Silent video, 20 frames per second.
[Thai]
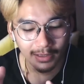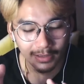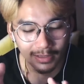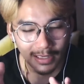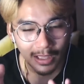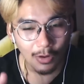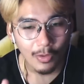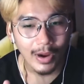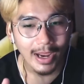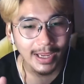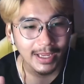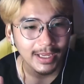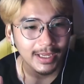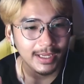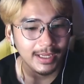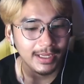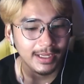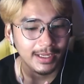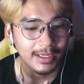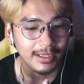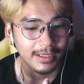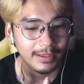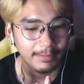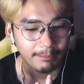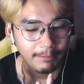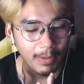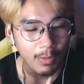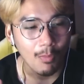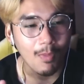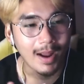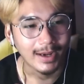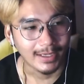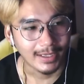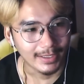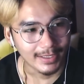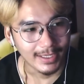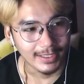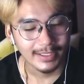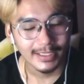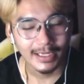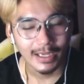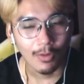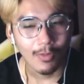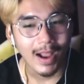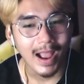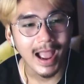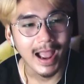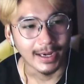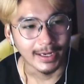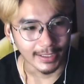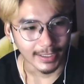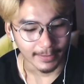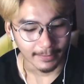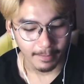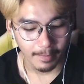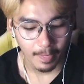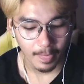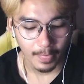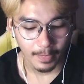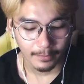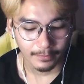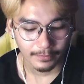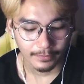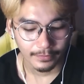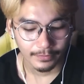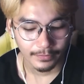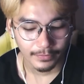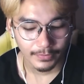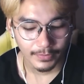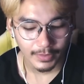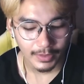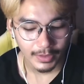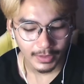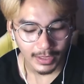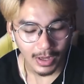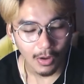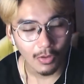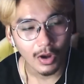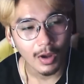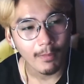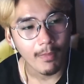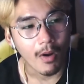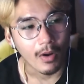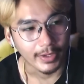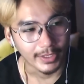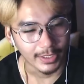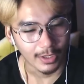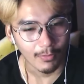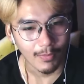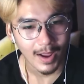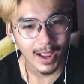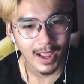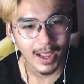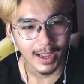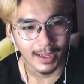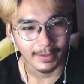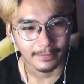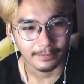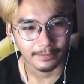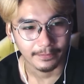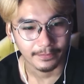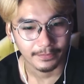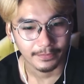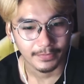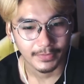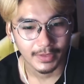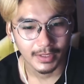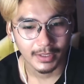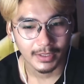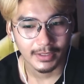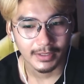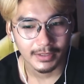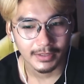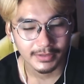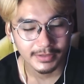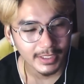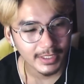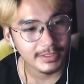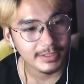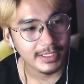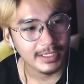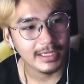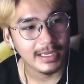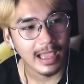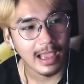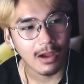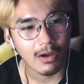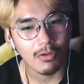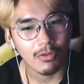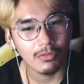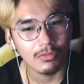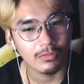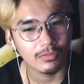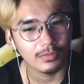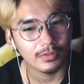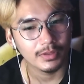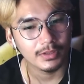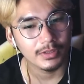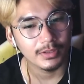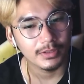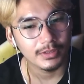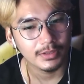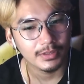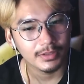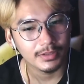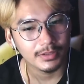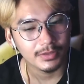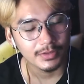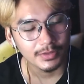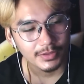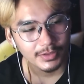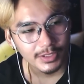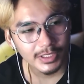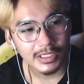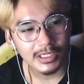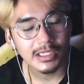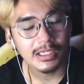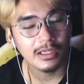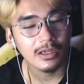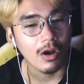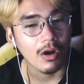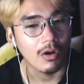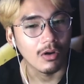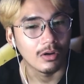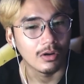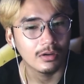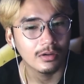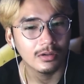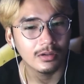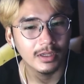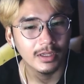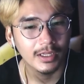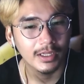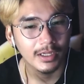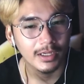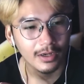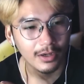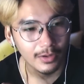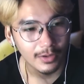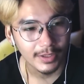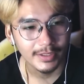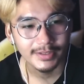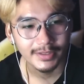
แล้วไอ้ประวัติอันเนี้ยที่เขาอ่านเนี่ยเขาก็บอกอีกนะว่าจริงๆแล้วชื่อของคริส